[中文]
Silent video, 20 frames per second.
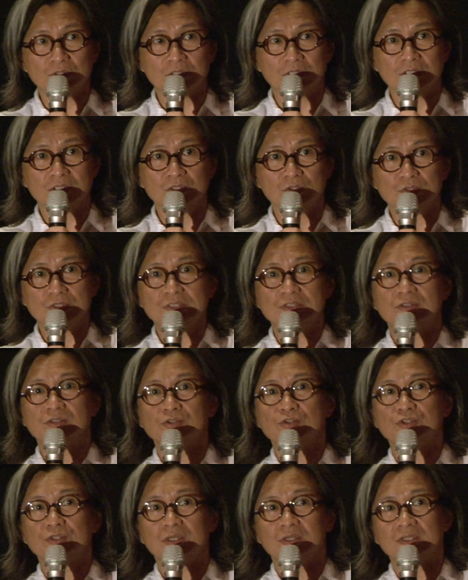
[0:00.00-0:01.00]
多人，尤其
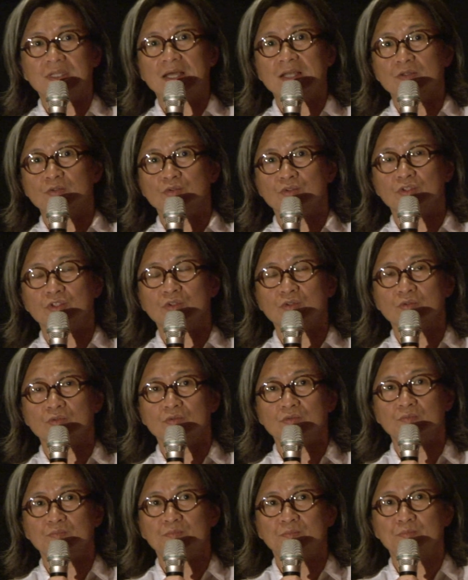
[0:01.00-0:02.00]
是去到大陆都
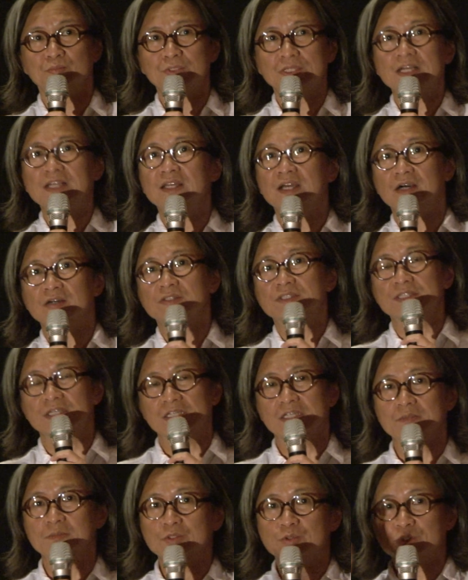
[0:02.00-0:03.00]
不太了
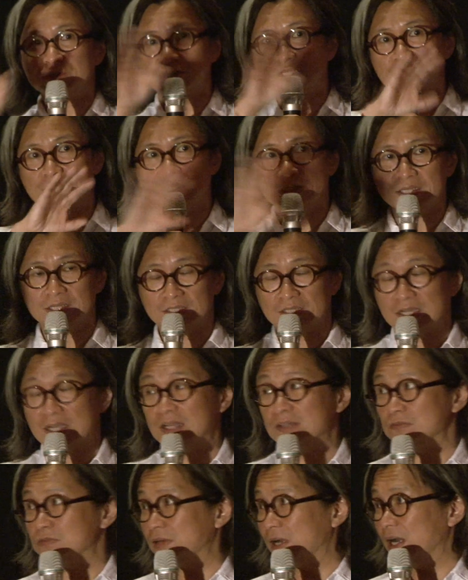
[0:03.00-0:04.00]
解，他们对商业电影的
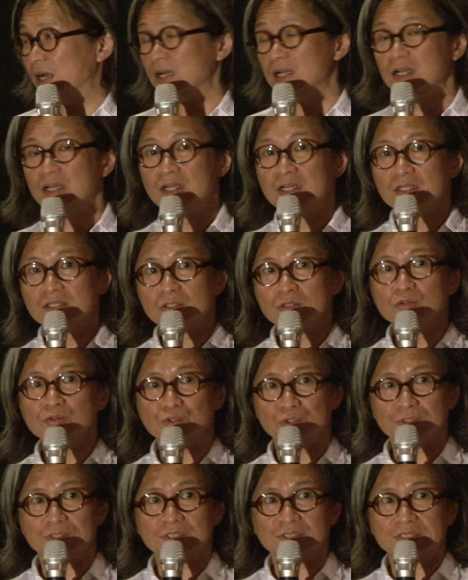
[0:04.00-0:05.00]
看法，都
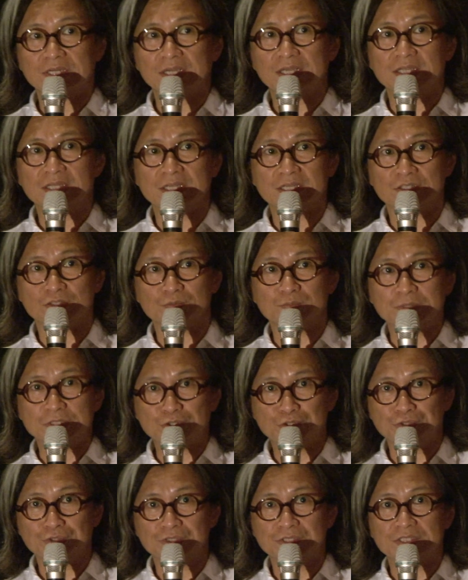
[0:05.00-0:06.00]
觉得商业电影就必
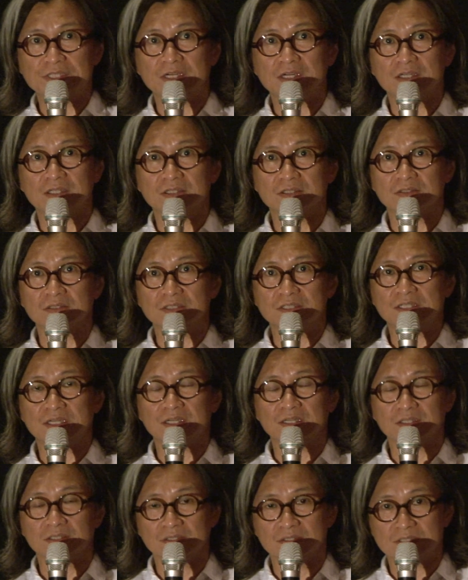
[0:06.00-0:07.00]
须像
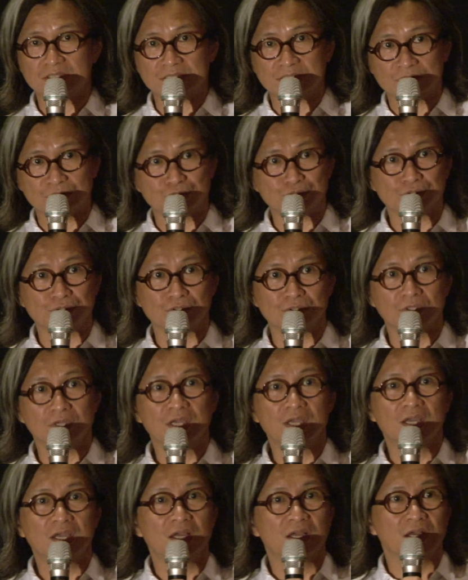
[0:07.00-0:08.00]
像喜剧、
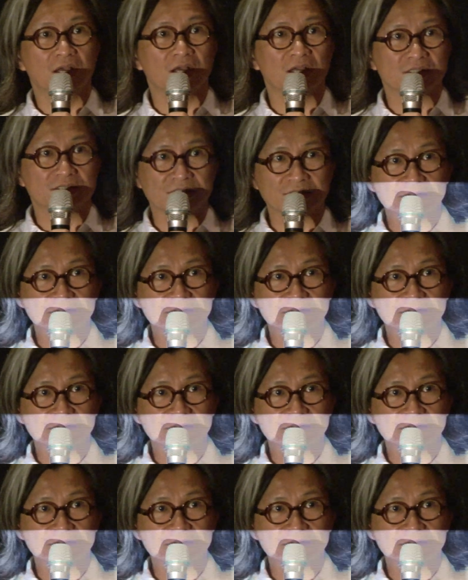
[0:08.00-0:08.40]
啊